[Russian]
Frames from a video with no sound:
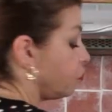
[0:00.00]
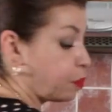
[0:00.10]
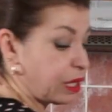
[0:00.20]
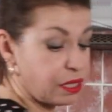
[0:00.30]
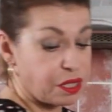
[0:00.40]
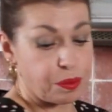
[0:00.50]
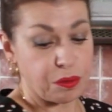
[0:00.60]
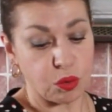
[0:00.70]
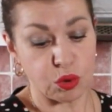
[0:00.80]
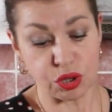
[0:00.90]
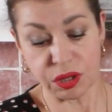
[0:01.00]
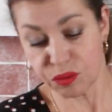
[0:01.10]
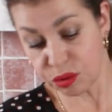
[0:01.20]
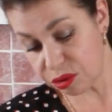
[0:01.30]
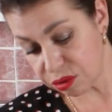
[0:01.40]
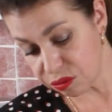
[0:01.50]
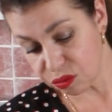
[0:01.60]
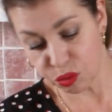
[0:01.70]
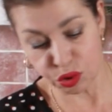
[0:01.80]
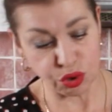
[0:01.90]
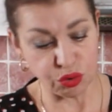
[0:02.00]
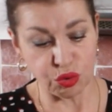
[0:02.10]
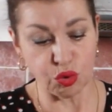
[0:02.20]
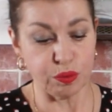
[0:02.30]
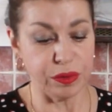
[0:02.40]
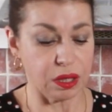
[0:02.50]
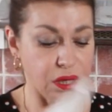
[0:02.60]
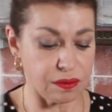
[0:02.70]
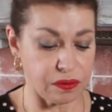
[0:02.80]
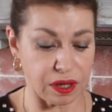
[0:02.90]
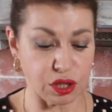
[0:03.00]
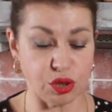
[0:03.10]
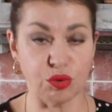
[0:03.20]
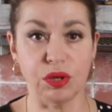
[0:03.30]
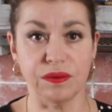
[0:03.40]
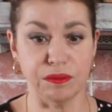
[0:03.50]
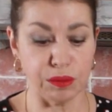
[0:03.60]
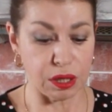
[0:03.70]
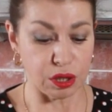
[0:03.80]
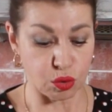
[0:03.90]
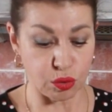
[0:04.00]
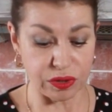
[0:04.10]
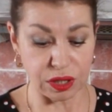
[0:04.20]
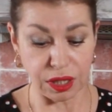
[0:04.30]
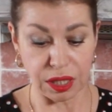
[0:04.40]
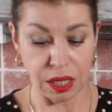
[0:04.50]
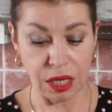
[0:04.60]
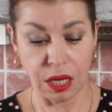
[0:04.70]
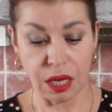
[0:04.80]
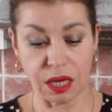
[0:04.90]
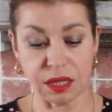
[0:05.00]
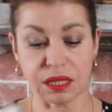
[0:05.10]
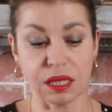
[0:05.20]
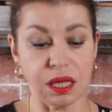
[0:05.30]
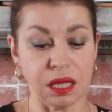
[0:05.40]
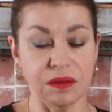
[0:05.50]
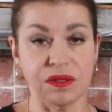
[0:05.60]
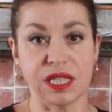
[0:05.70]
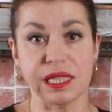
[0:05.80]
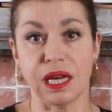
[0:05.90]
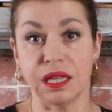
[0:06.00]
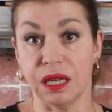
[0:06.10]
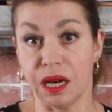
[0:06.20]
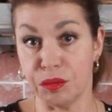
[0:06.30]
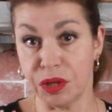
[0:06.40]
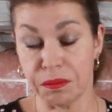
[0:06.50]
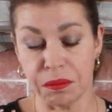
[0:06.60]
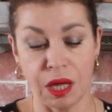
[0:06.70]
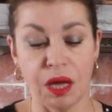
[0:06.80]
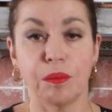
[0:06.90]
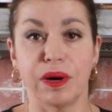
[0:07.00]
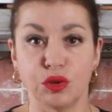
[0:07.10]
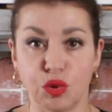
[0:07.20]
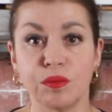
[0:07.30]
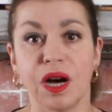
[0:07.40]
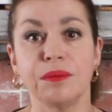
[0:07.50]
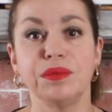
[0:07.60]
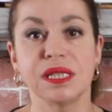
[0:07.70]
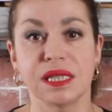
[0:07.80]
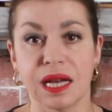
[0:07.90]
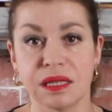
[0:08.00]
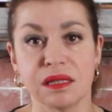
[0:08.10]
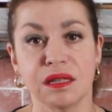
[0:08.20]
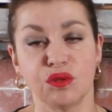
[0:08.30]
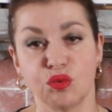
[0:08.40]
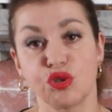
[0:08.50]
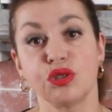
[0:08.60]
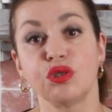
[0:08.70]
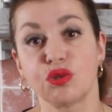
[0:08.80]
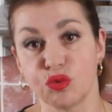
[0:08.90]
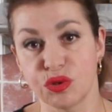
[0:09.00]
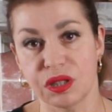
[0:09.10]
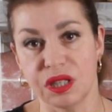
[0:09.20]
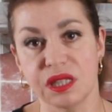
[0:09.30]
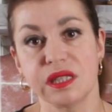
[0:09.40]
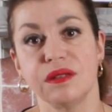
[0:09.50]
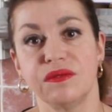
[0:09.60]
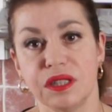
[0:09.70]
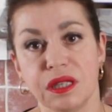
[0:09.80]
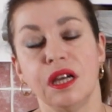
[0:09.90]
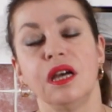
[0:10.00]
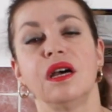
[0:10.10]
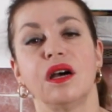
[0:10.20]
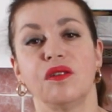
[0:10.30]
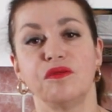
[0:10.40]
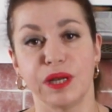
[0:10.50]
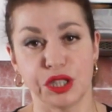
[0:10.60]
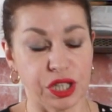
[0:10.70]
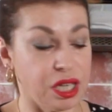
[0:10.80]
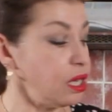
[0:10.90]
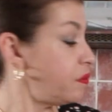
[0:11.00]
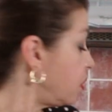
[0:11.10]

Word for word: Вот в принципе можно вот очень удобно, как в кастрюле в э, складывать слоями. Потом обязательно нужен груз, если вы э, в бачке или